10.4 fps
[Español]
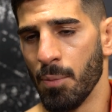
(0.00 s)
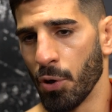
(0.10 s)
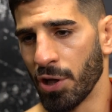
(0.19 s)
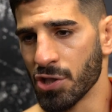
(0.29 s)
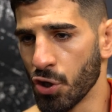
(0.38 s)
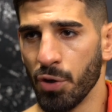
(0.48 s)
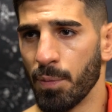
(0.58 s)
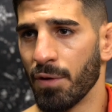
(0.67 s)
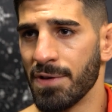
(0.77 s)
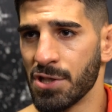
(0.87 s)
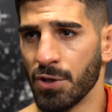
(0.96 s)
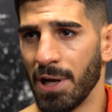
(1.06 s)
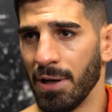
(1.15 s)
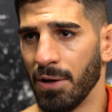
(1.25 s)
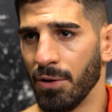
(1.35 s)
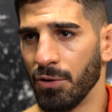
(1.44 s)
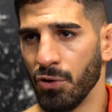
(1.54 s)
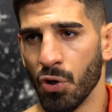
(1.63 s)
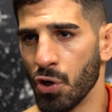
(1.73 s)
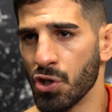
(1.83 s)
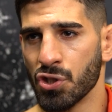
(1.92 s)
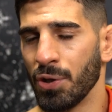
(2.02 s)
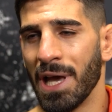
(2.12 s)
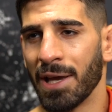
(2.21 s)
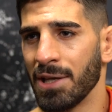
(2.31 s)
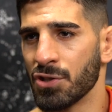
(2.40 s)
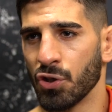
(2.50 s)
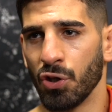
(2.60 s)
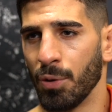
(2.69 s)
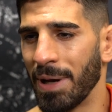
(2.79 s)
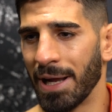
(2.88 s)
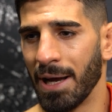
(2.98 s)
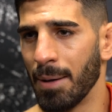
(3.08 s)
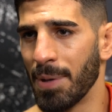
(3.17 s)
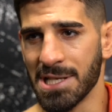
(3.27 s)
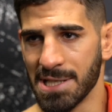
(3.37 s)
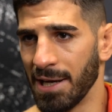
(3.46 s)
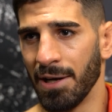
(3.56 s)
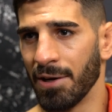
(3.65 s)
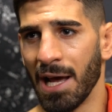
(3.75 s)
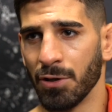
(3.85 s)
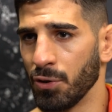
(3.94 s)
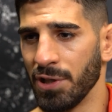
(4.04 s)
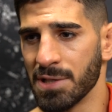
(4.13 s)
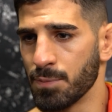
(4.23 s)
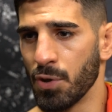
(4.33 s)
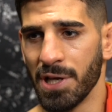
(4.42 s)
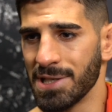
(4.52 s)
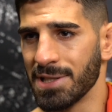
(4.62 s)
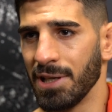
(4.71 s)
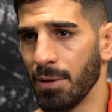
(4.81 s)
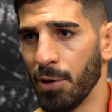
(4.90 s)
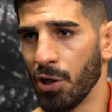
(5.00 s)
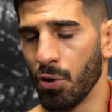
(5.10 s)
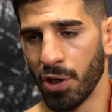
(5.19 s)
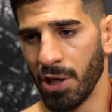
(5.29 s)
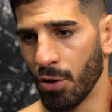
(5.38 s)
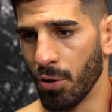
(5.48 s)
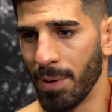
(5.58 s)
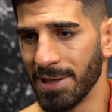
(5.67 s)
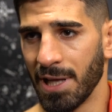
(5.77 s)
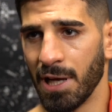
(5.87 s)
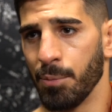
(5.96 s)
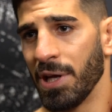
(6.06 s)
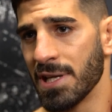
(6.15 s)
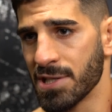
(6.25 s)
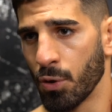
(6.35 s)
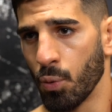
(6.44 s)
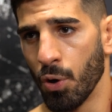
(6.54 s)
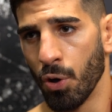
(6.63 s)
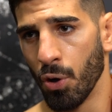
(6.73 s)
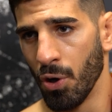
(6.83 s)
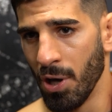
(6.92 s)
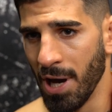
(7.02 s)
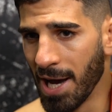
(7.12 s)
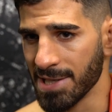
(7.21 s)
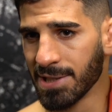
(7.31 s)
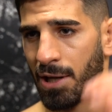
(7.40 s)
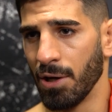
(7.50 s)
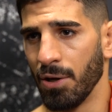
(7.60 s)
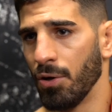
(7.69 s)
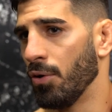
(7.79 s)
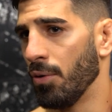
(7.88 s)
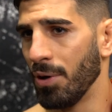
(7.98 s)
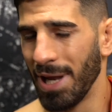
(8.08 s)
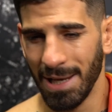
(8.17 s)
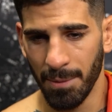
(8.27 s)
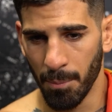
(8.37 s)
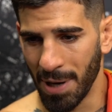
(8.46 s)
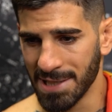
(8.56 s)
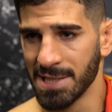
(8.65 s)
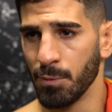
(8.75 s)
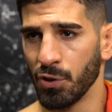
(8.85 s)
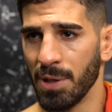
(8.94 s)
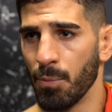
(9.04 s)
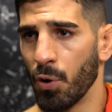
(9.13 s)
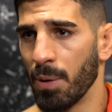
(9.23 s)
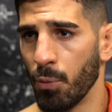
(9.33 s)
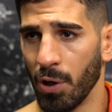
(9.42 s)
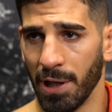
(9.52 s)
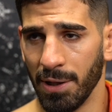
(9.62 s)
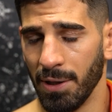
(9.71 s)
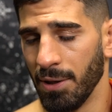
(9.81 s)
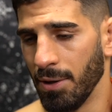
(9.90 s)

porque soy un profesional, no estoy aquí solo para pasar el rato y después irme, no, quiero mantenerme en este juego hasta el, el máximo tiempo que pueda